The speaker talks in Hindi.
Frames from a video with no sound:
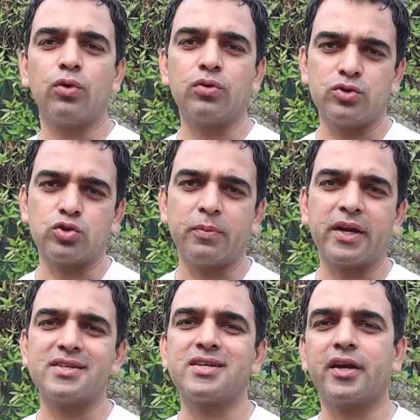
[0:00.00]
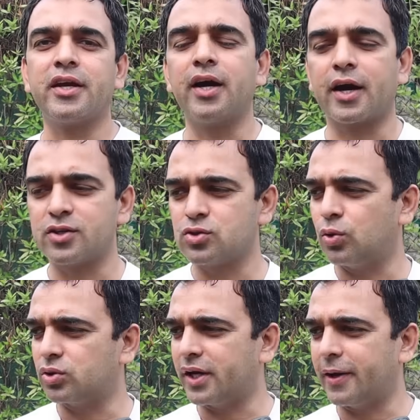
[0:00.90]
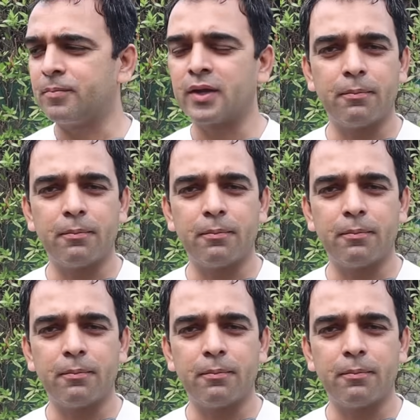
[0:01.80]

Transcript: वो जोबन नज़र नहीं आ रहा जो होता है